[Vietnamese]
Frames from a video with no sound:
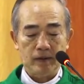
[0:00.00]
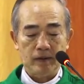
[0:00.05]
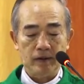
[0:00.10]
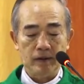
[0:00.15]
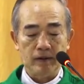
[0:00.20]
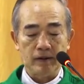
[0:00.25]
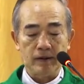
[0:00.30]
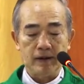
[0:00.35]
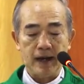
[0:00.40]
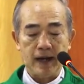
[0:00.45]

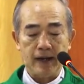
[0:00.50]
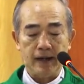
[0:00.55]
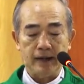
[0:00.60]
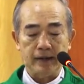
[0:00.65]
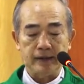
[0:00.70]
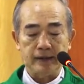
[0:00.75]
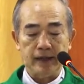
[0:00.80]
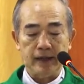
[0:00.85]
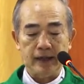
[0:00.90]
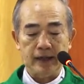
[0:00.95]
được đăng
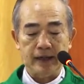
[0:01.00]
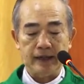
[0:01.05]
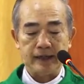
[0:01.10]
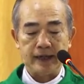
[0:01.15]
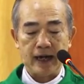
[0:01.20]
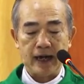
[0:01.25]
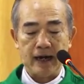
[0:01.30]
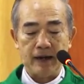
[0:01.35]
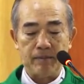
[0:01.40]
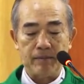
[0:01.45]
trên
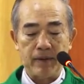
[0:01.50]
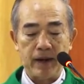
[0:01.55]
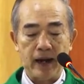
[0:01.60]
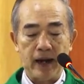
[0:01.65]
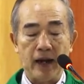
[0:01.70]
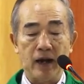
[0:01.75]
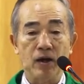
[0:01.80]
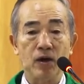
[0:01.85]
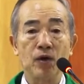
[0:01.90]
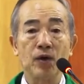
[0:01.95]
trang
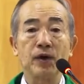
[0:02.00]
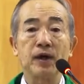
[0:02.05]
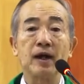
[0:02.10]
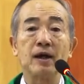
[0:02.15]
mạng Hội